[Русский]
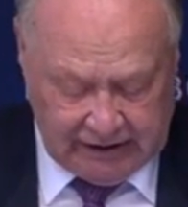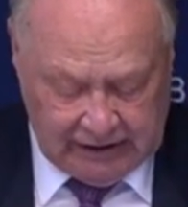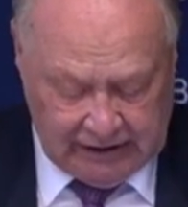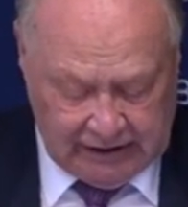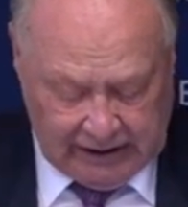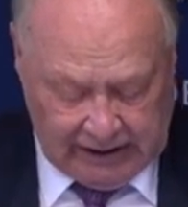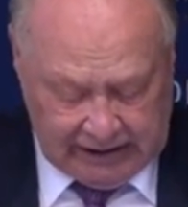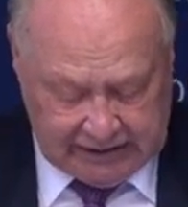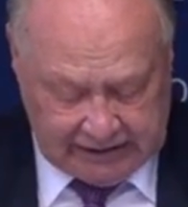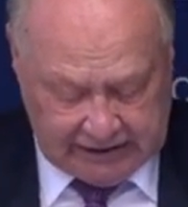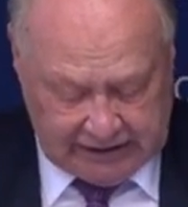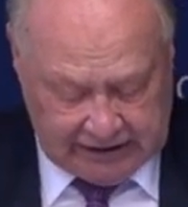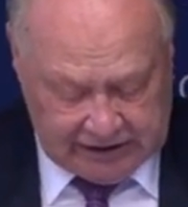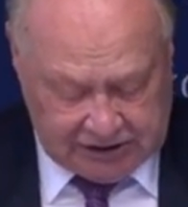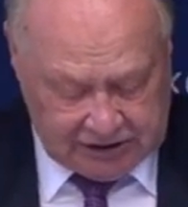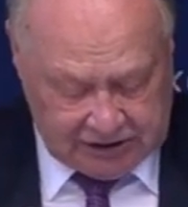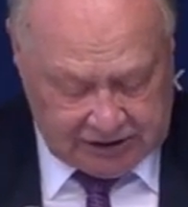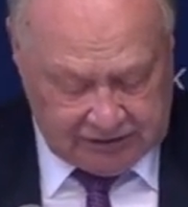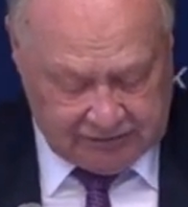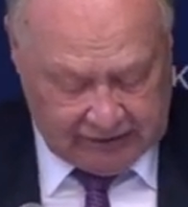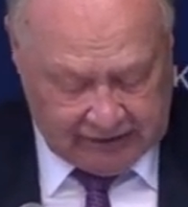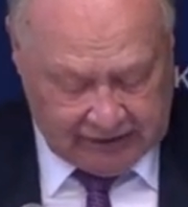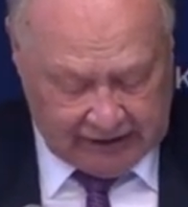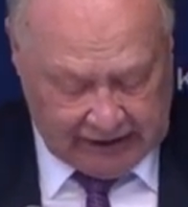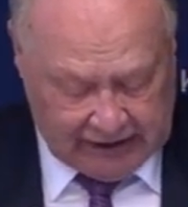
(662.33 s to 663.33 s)

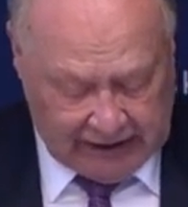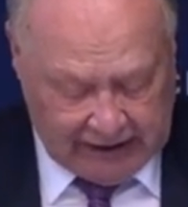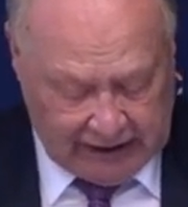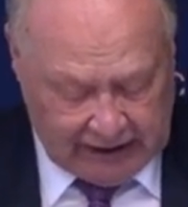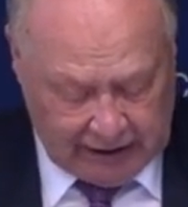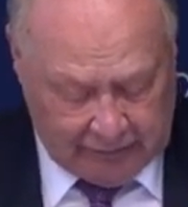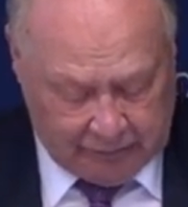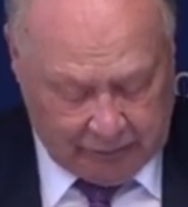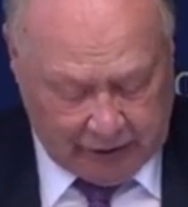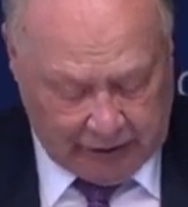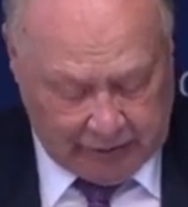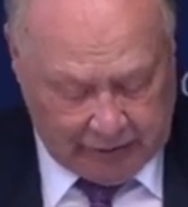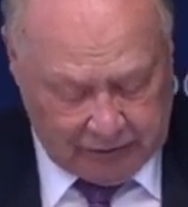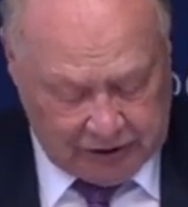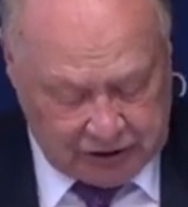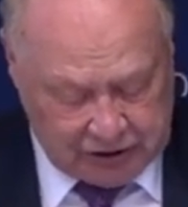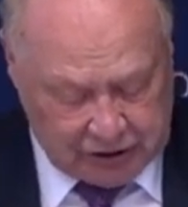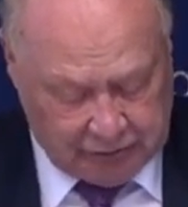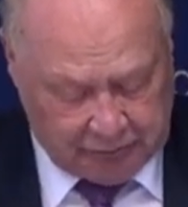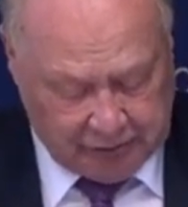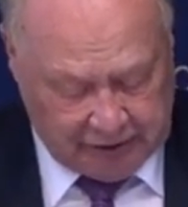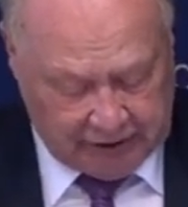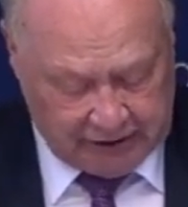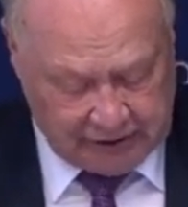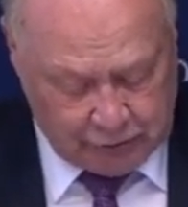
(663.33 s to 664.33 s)
отечественного
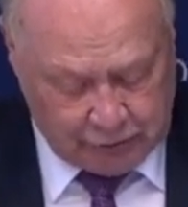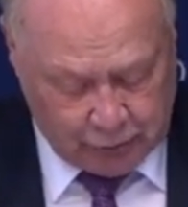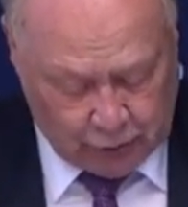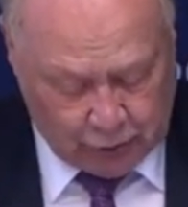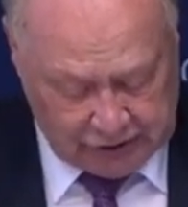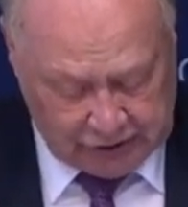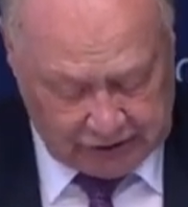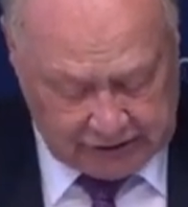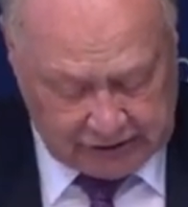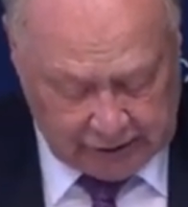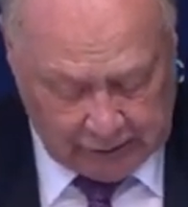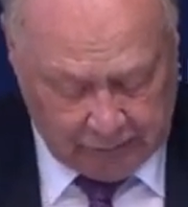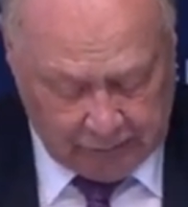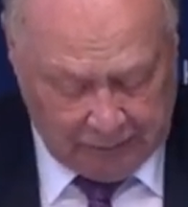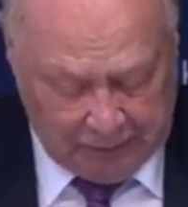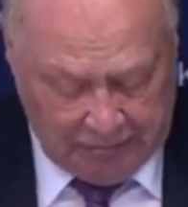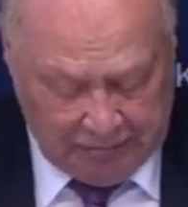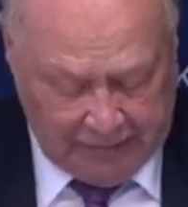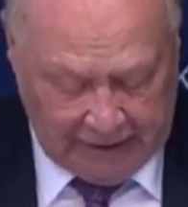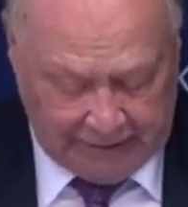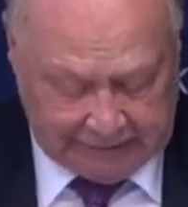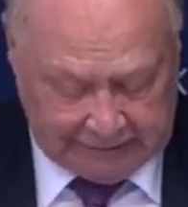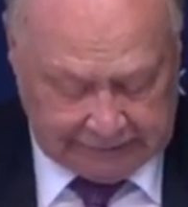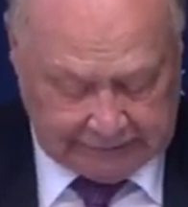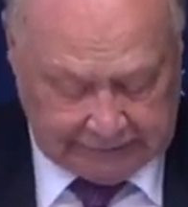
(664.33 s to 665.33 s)
агропромышленного производства. Пять
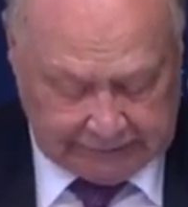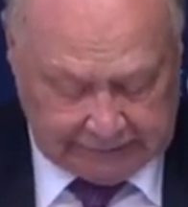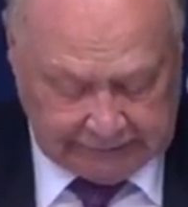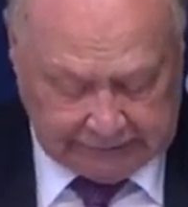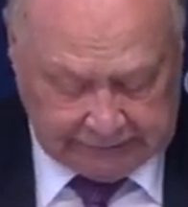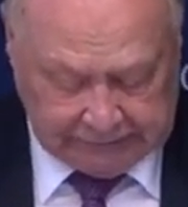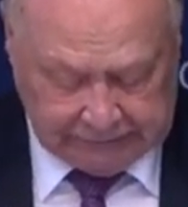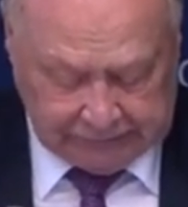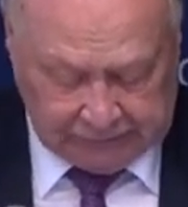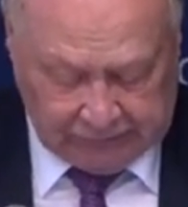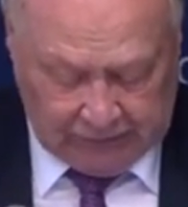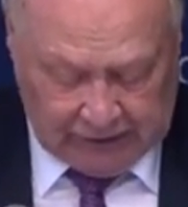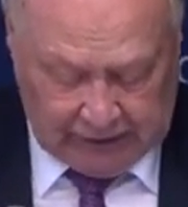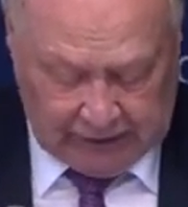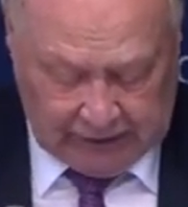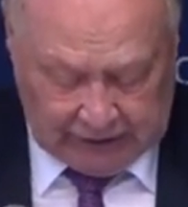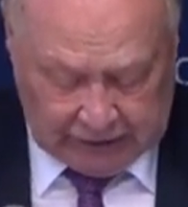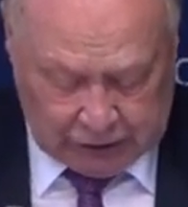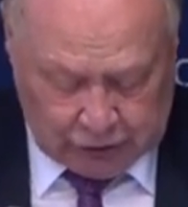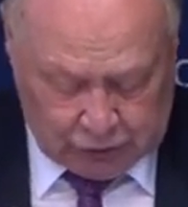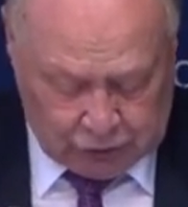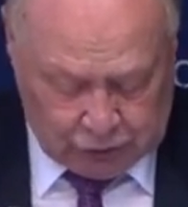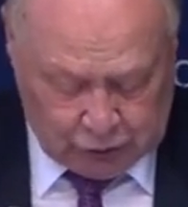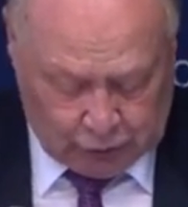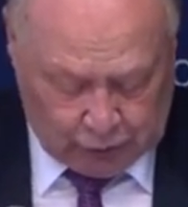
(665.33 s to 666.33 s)
минут, Иван Григорьевич. И это
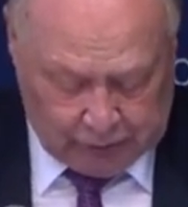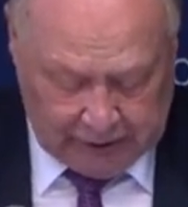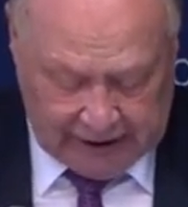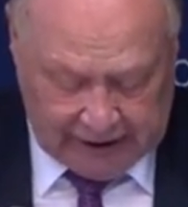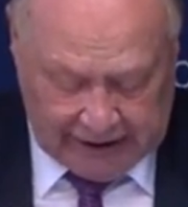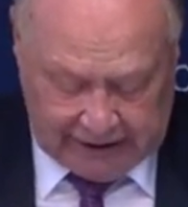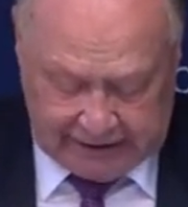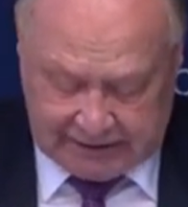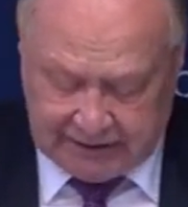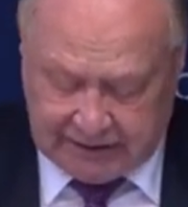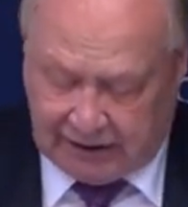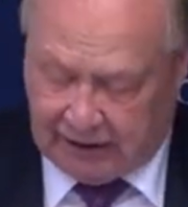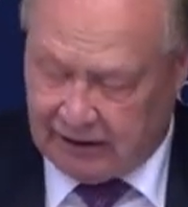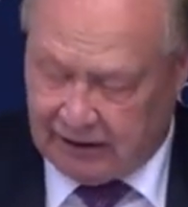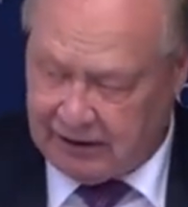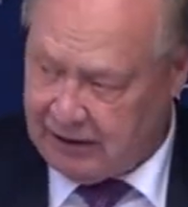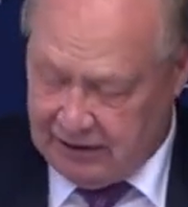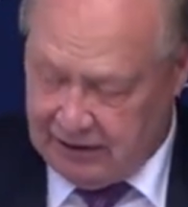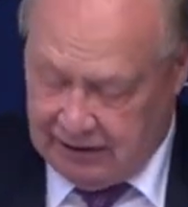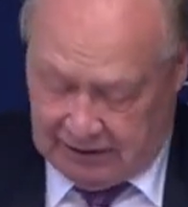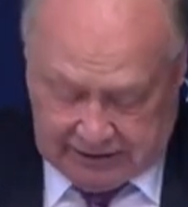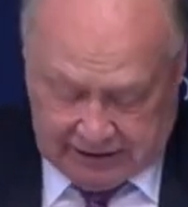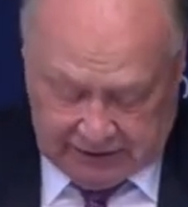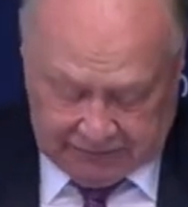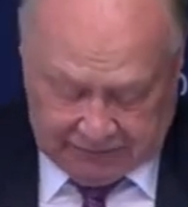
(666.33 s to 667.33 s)
усугубляется
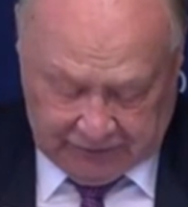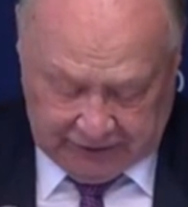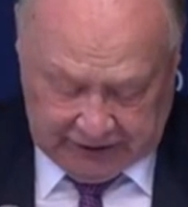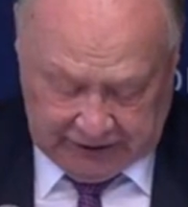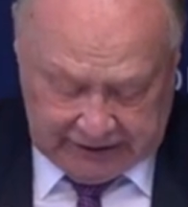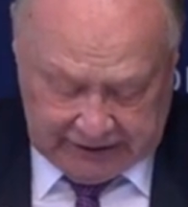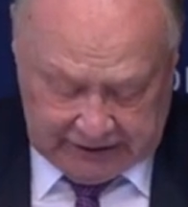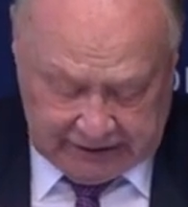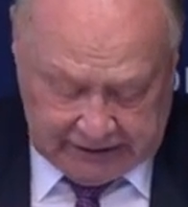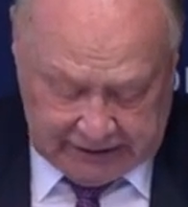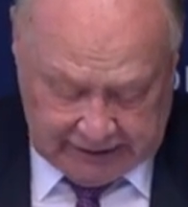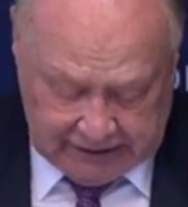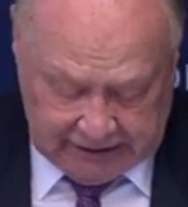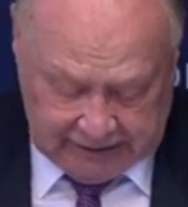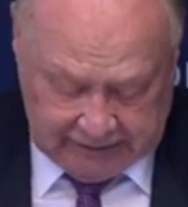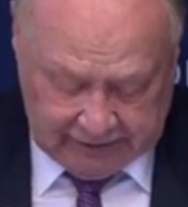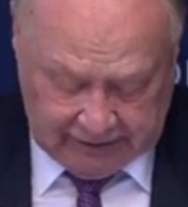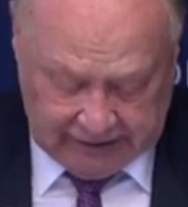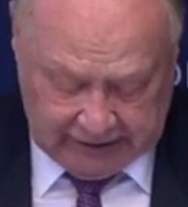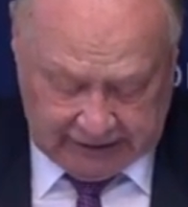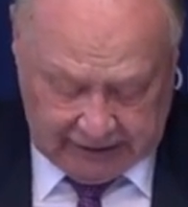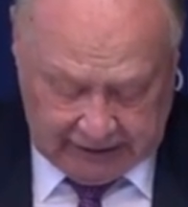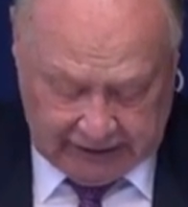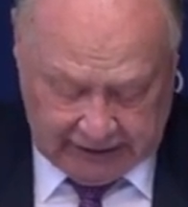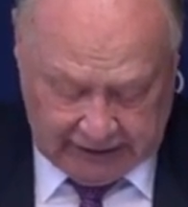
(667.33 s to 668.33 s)

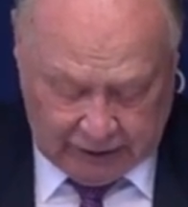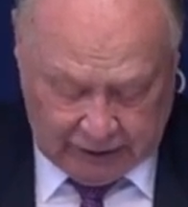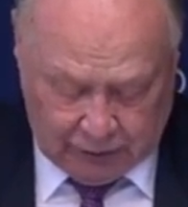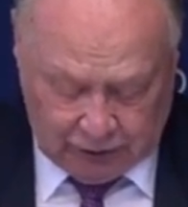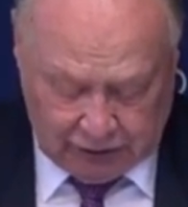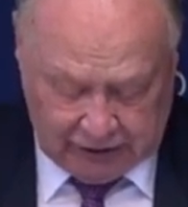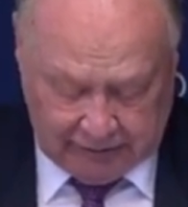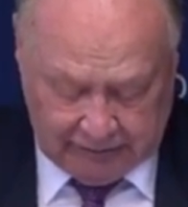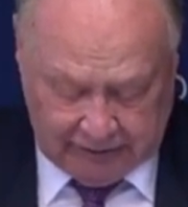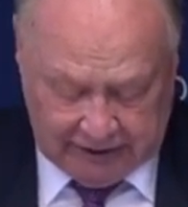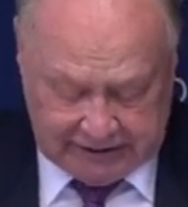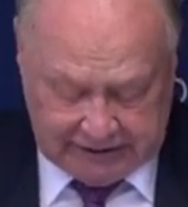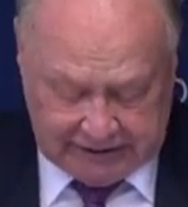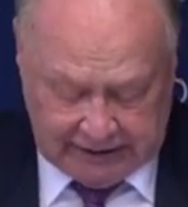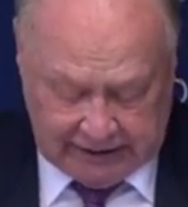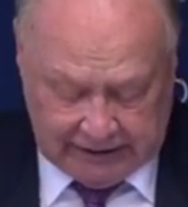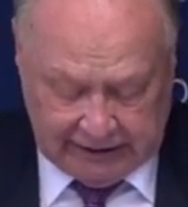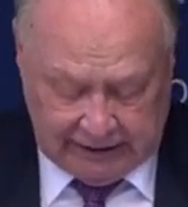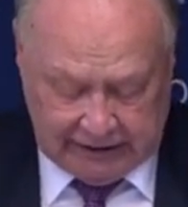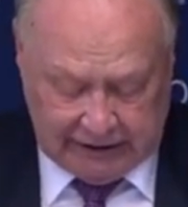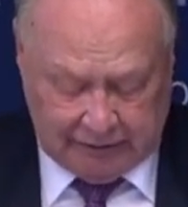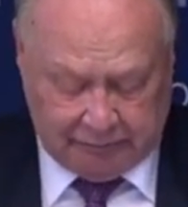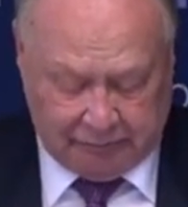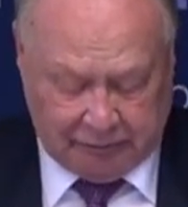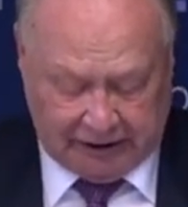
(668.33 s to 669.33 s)
дифференцированный доходом
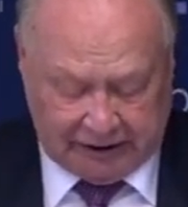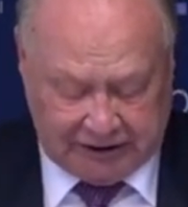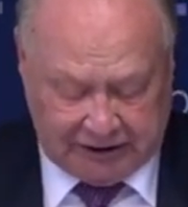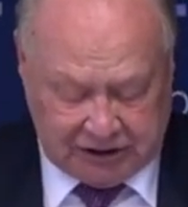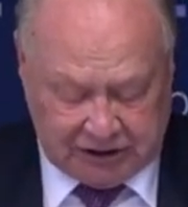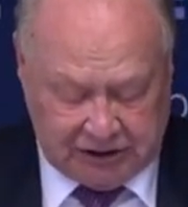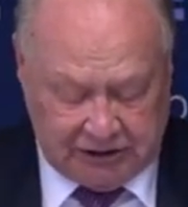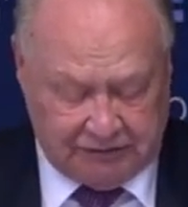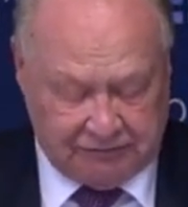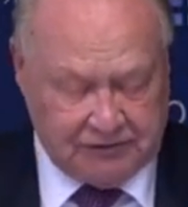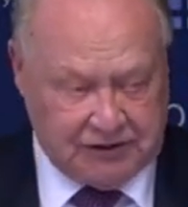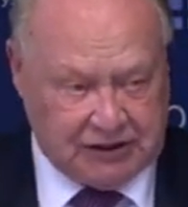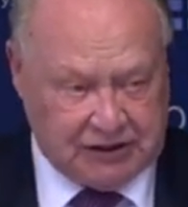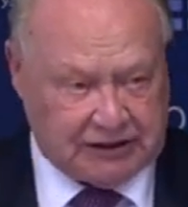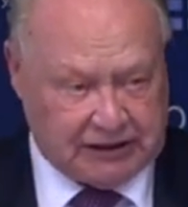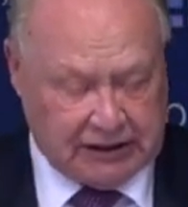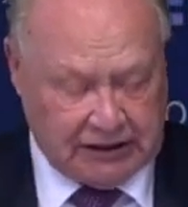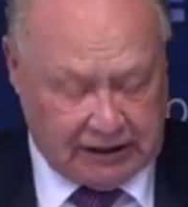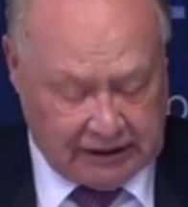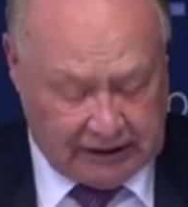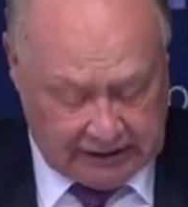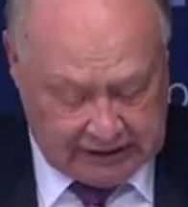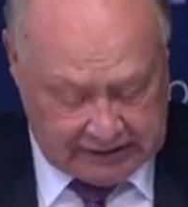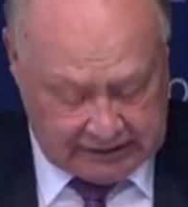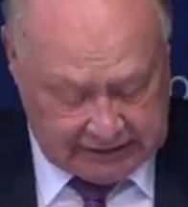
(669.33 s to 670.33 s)
населения почти в
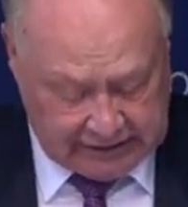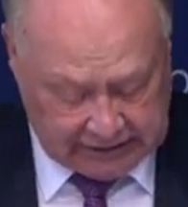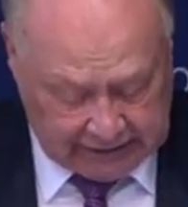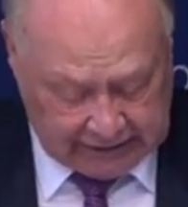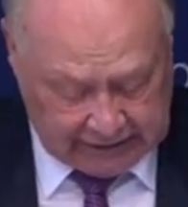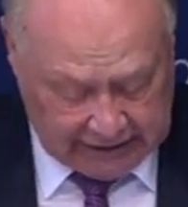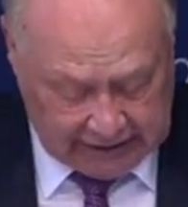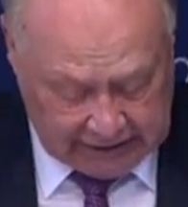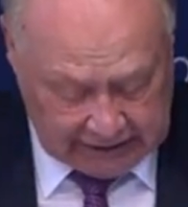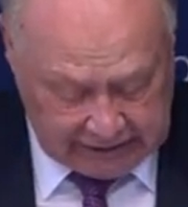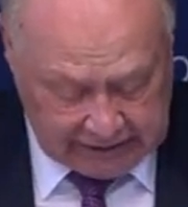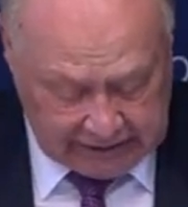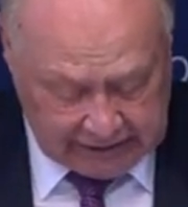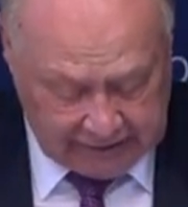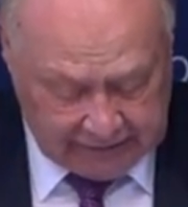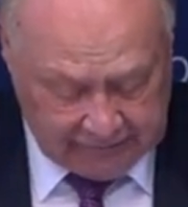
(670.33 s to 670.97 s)
14 раз.